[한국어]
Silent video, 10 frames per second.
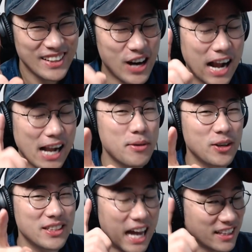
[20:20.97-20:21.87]
이거
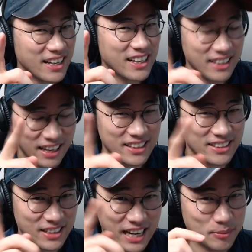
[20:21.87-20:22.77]
알면은 나이대가 대략
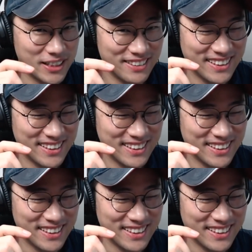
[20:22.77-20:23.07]
지금 가늠이 되라고요.